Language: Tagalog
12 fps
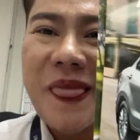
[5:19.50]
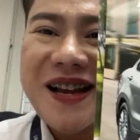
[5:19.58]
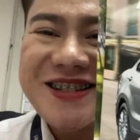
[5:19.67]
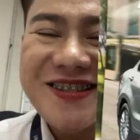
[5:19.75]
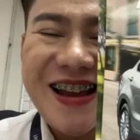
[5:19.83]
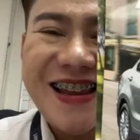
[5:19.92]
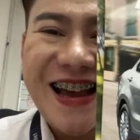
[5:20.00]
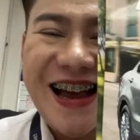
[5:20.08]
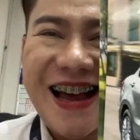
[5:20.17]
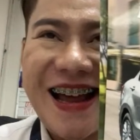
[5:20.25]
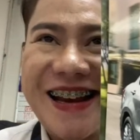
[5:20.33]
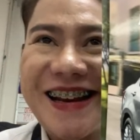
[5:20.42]
So
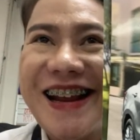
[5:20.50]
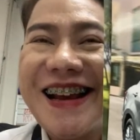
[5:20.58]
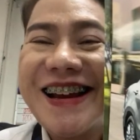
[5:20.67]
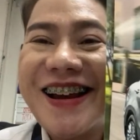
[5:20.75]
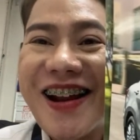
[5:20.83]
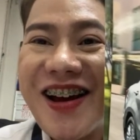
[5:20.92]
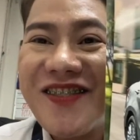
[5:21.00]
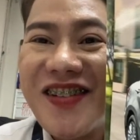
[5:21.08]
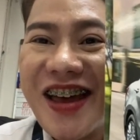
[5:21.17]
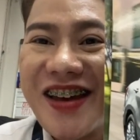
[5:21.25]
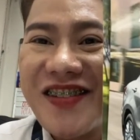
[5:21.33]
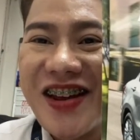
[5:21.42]
ayan, grabe
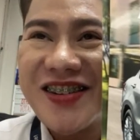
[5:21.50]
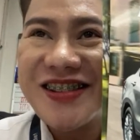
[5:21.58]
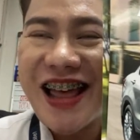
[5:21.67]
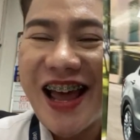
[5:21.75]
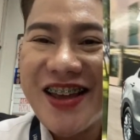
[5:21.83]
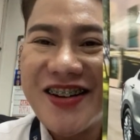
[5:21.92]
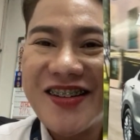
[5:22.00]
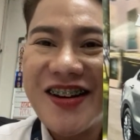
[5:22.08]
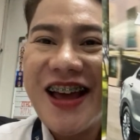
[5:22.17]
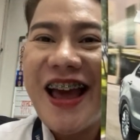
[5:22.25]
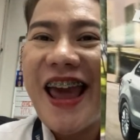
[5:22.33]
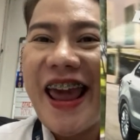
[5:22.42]
grabe, mayroon tayong
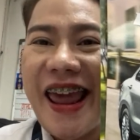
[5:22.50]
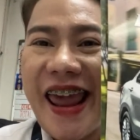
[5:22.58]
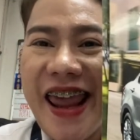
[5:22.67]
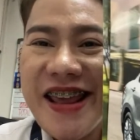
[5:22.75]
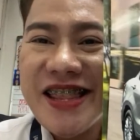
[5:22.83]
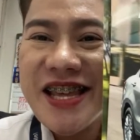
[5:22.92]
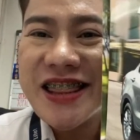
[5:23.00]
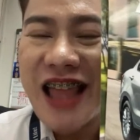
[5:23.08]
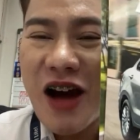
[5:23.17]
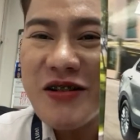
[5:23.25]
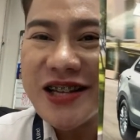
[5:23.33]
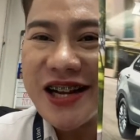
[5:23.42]

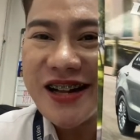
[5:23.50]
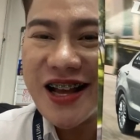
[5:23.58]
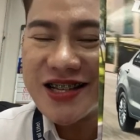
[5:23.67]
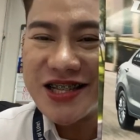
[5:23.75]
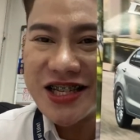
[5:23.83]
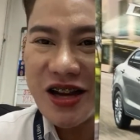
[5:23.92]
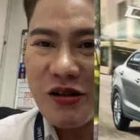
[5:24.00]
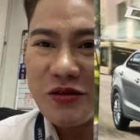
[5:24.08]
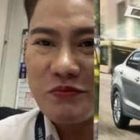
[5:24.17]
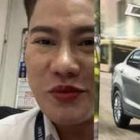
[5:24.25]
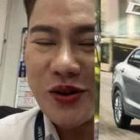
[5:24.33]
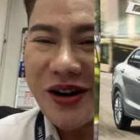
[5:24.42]
80,000 cash discount
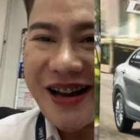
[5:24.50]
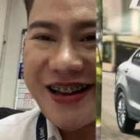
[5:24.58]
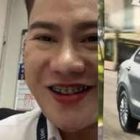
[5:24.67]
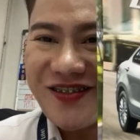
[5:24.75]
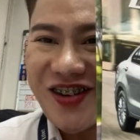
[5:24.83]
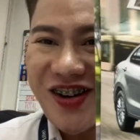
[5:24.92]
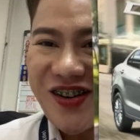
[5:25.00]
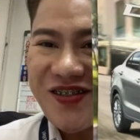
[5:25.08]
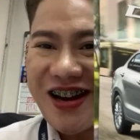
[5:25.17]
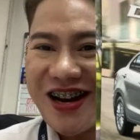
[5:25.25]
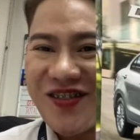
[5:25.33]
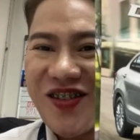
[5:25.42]
po. Ayan po, oh,
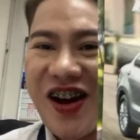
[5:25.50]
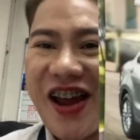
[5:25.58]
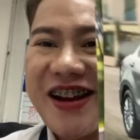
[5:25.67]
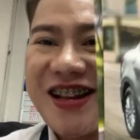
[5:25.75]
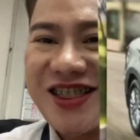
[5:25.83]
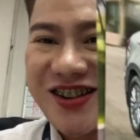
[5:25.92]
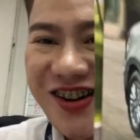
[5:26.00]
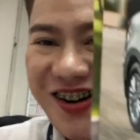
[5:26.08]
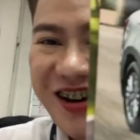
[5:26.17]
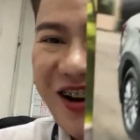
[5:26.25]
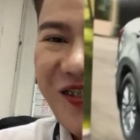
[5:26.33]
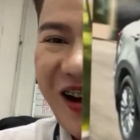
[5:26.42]
bili na po kayo nito.
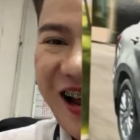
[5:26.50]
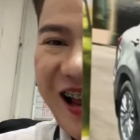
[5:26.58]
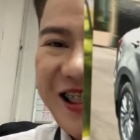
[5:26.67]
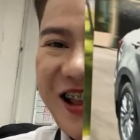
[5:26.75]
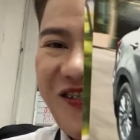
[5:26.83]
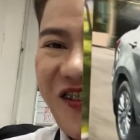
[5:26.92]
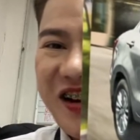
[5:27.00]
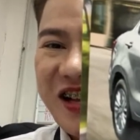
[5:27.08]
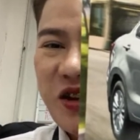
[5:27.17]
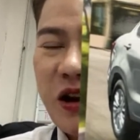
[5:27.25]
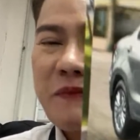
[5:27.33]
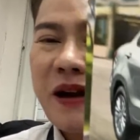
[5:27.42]
Napakaganda po
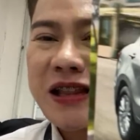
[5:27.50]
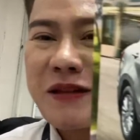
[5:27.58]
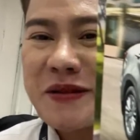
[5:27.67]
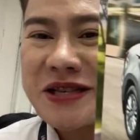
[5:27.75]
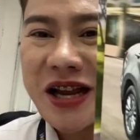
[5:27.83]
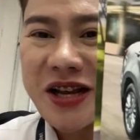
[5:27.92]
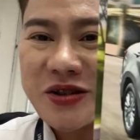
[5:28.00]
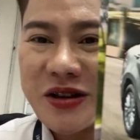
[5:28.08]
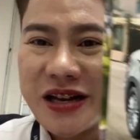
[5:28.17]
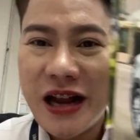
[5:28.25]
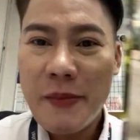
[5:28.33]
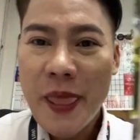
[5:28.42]
nito, napakatipid sa
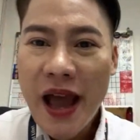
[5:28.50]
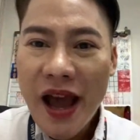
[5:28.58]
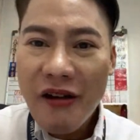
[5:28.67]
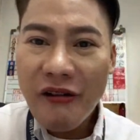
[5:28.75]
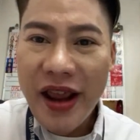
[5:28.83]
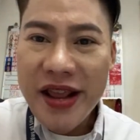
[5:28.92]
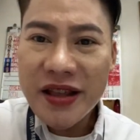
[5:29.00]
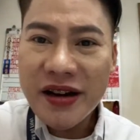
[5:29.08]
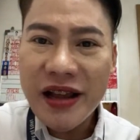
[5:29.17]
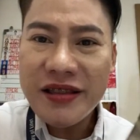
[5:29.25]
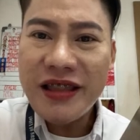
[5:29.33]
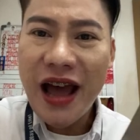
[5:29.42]
gasolina. Rain
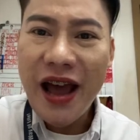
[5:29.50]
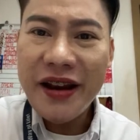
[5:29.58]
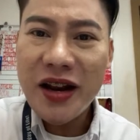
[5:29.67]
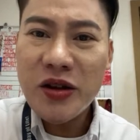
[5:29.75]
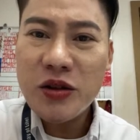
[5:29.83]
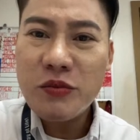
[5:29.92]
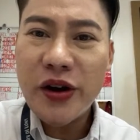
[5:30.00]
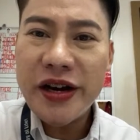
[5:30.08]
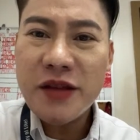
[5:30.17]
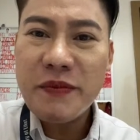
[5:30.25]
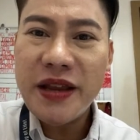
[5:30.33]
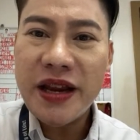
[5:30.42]
Ran Daniel, good
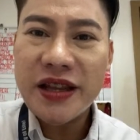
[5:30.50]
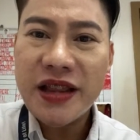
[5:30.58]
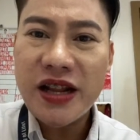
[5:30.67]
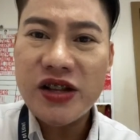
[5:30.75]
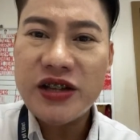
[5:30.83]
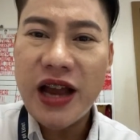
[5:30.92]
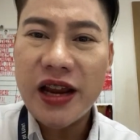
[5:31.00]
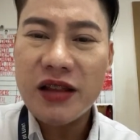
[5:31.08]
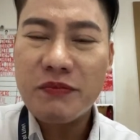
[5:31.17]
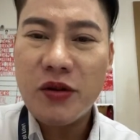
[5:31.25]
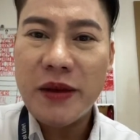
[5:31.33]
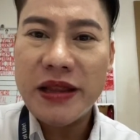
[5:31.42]
morning. Bigyan kita ng
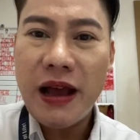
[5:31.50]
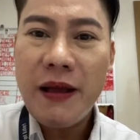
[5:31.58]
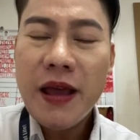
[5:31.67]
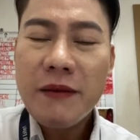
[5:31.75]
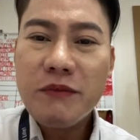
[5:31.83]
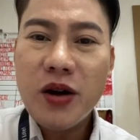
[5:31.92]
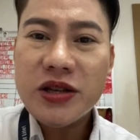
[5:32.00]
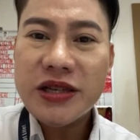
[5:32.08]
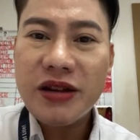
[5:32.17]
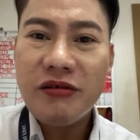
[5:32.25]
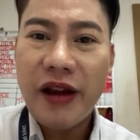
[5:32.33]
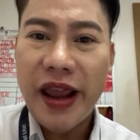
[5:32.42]
jacket po, Mada
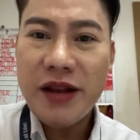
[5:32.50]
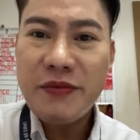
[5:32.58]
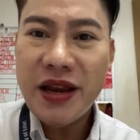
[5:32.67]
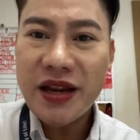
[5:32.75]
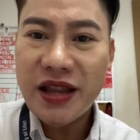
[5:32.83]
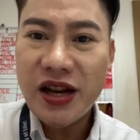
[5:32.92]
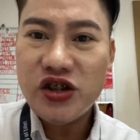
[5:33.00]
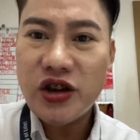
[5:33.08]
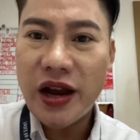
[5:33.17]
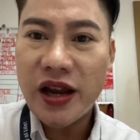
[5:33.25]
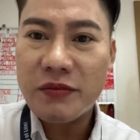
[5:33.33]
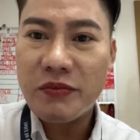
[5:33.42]
Bossing Rain. Bigyan kita ng
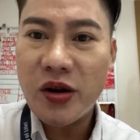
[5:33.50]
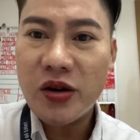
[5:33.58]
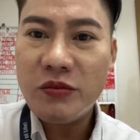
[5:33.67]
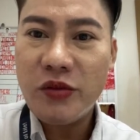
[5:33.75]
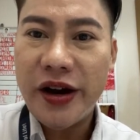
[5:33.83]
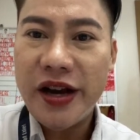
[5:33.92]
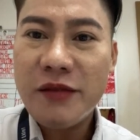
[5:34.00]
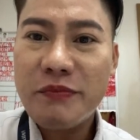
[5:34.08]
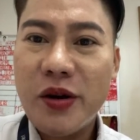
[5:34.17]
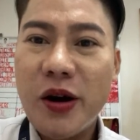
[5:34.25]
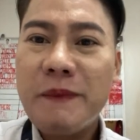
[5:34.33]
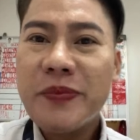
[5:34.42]
jacket po. Good
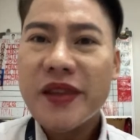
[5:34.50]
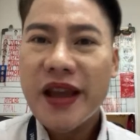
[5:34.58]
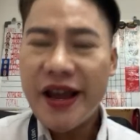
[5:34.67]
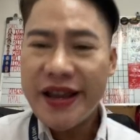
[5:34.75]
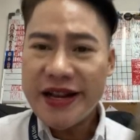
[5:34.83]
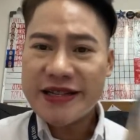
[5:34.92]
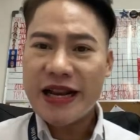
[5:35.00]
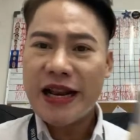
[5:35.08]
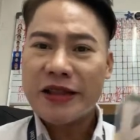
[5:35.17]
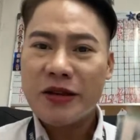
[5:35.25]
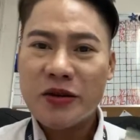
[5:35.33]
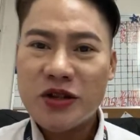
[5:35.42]
morning po. Ayan, sa
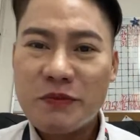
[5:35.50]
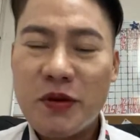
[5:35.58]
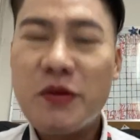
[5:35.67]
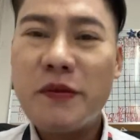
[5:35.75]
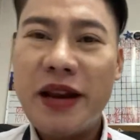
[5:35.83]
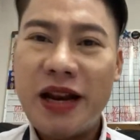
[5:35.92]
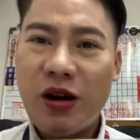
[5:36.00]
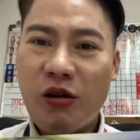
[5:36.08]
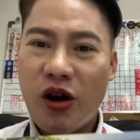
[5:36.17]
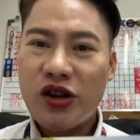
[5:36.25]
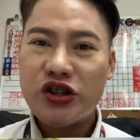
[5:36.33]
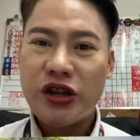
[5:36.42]
lahat ng gusto po bumili ng
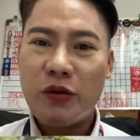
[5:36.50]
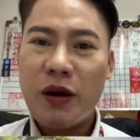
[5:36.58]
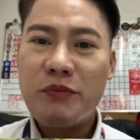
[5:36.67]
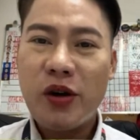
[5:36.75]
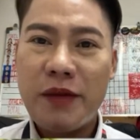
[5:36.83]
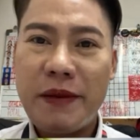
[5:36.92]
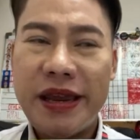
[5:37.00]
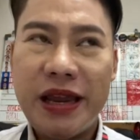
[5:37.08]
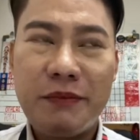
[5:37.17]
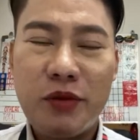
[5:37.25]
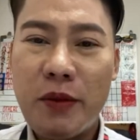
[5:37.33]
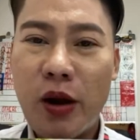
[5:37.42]
kotse, wag po kayo
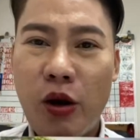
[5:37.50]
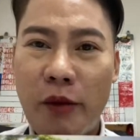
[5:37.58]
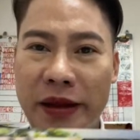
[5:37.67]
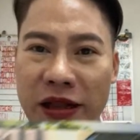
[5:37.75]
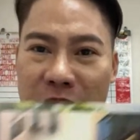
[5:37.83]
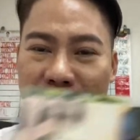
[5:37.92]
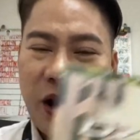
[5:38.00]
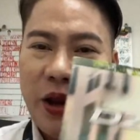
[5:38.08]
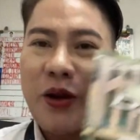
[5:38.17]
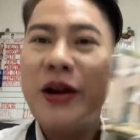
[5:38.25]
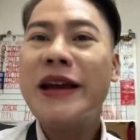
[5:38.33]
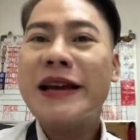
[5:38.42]
mahiya po, mag-comment lang po
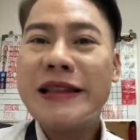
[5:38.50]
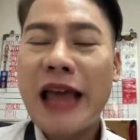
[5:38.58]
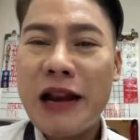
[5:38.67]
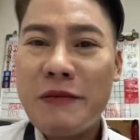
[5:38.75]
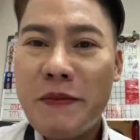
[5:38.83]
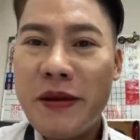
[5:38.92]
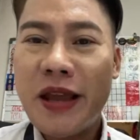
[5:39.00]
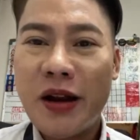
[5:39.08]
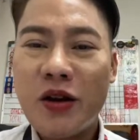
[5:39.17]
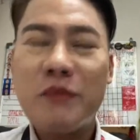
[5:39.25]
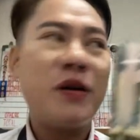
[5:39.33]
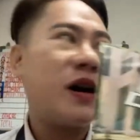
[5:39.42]
kayo dahil bibigyan
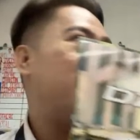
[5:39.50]
ko po